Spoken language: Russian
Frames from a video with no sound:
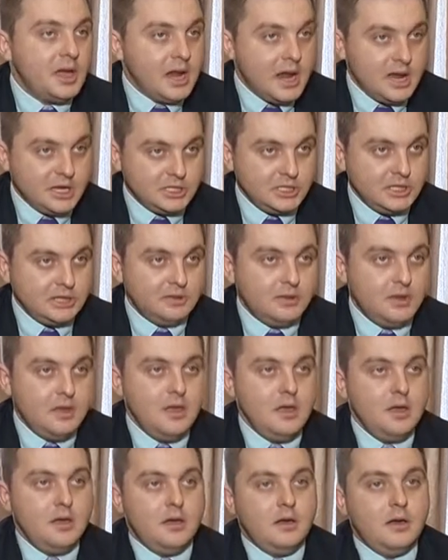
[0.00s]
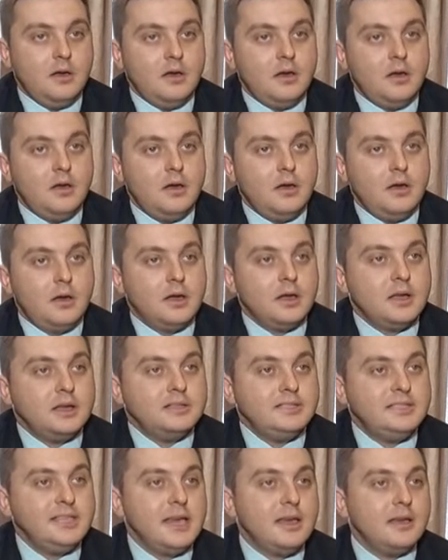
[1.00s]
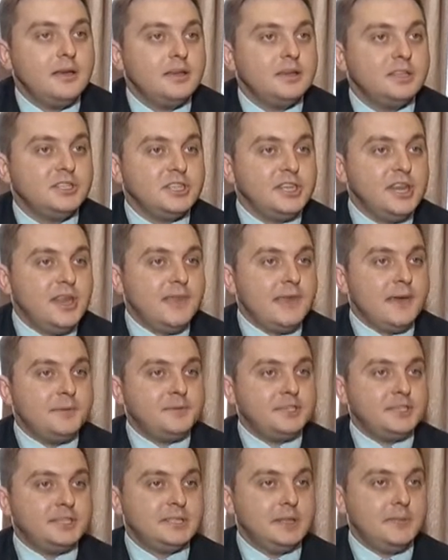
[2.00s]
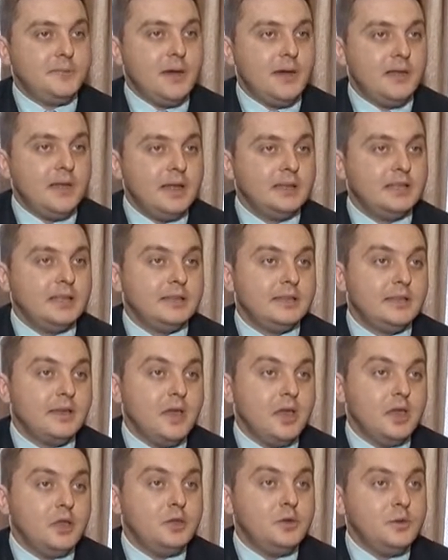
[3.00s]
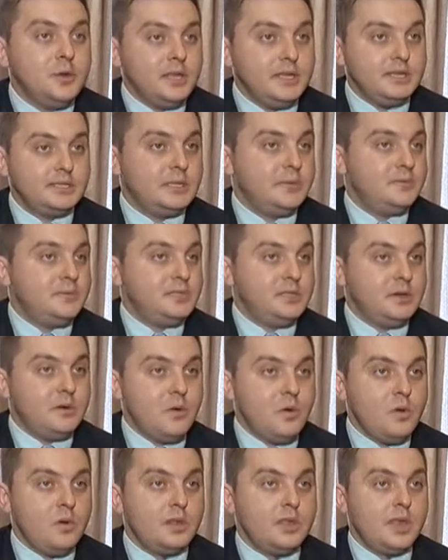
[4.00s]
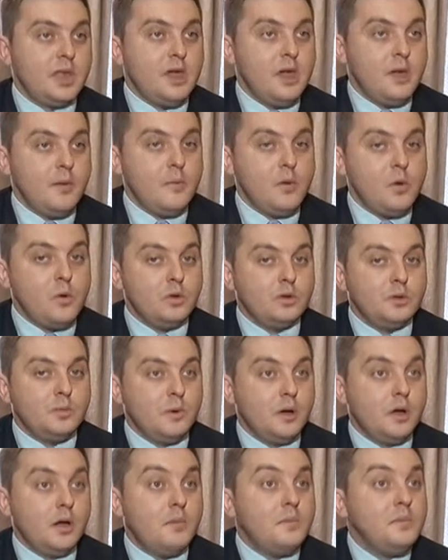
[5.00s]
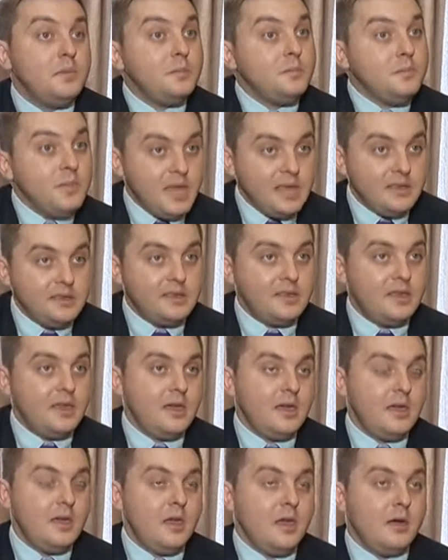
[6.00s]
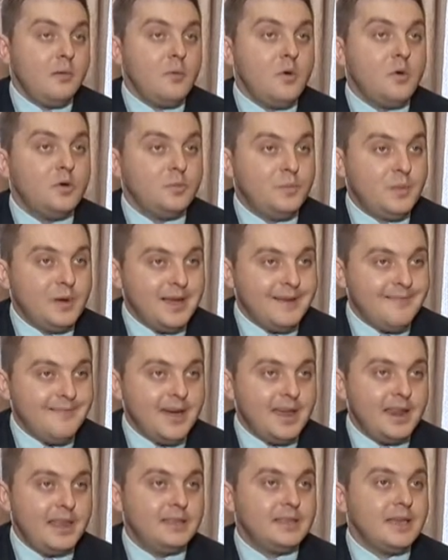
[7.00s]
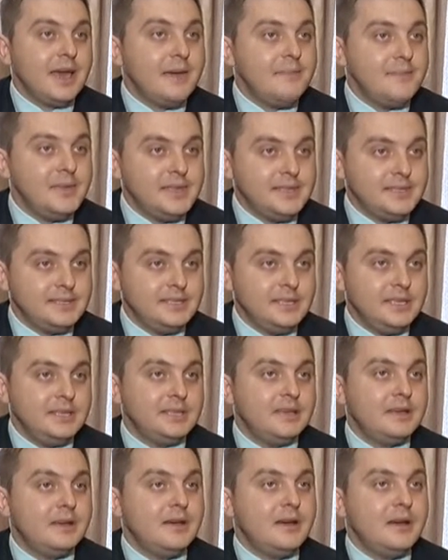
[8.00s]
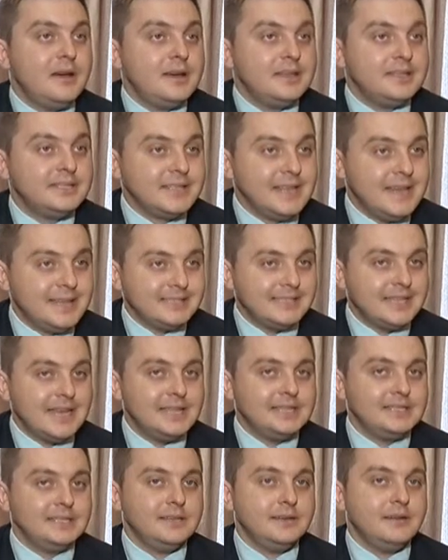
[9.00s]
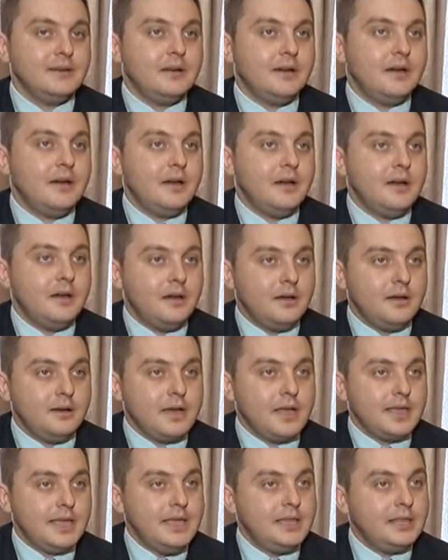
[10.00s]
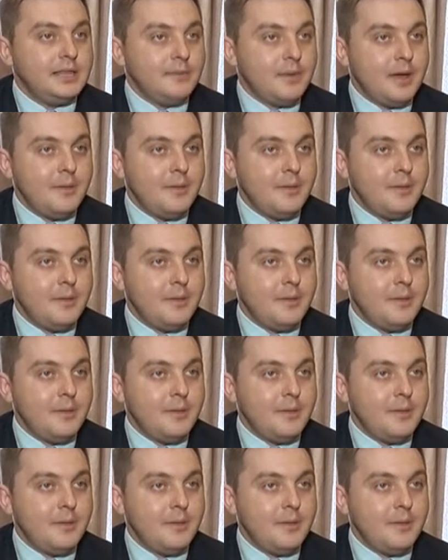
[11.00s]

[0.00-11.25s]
граждан э, где члены общественной палаты, это юристы, психологи, могут медики, могут поговорить, объяснить, рассказать какие-то